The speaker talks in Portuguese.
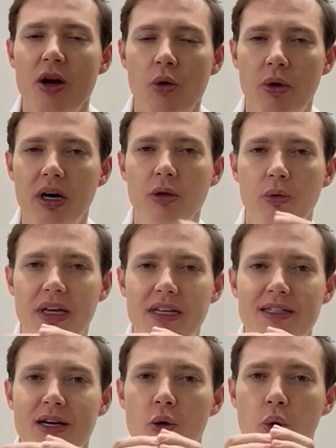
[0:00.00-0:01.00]
Quando
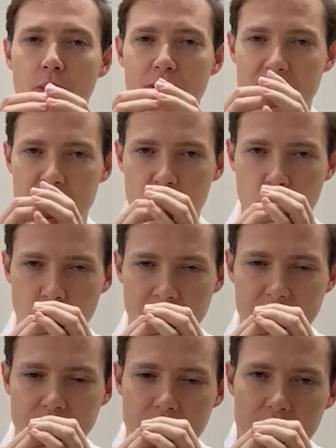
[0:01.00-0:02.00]
ele
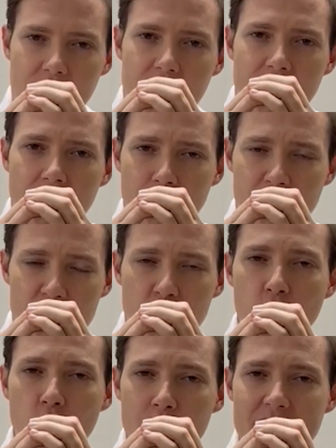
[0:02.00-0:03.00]
obstrui, a pessoa
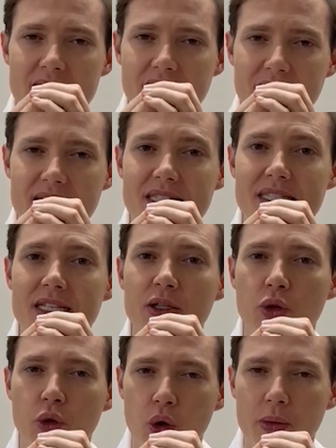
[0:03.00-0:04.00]
começa a ter
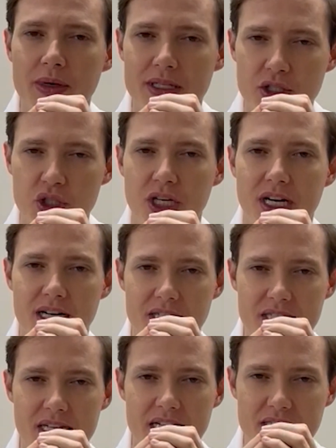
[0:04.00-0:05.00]
sintomas de
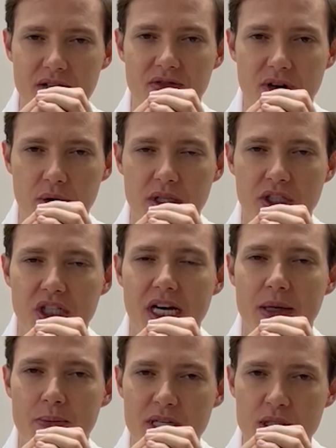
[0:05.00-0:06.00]
cansaço e falta de
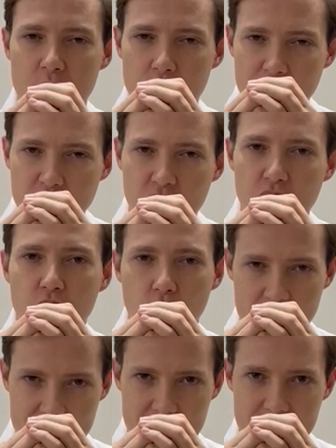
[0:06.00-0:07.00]
ar e principalmente
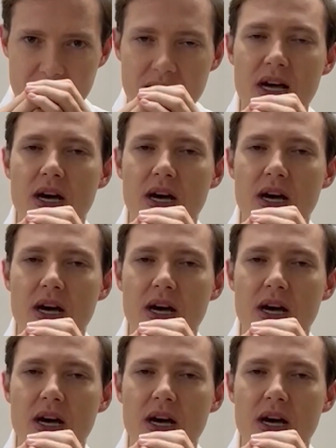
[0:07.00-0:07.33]
tosse.